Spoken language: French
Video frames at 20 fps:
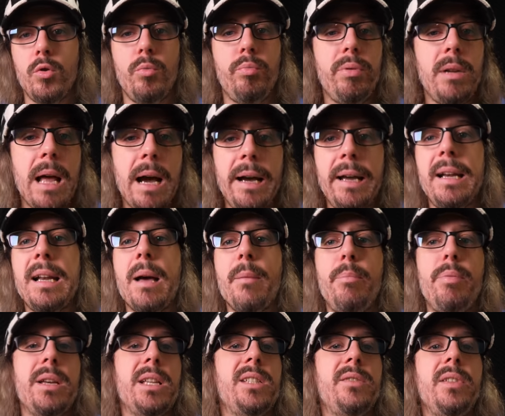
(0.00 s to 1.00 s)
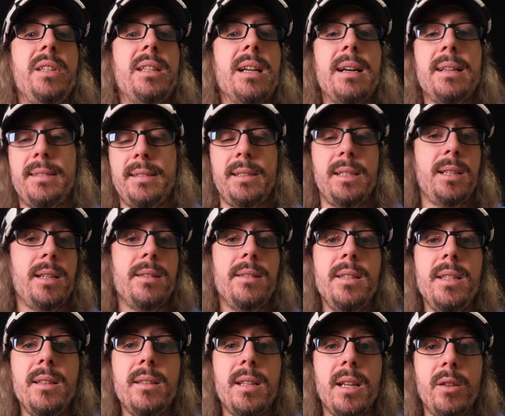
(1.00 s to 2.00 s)
Depuis l'arrêt de la PS Vita, c'est
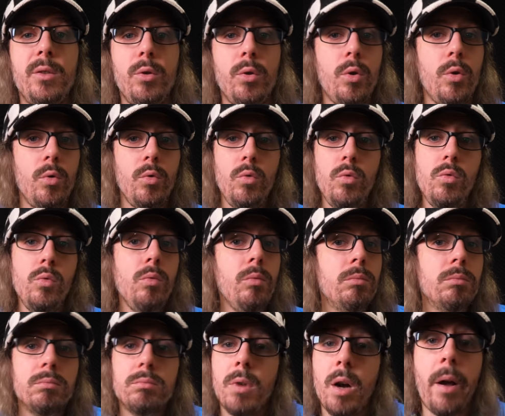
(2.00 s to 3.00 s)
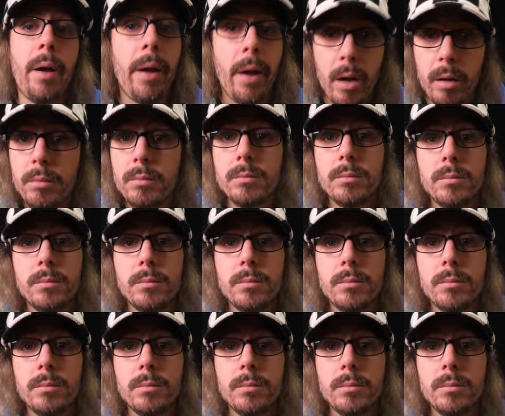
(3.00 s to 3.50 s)
Nintendo ou rien.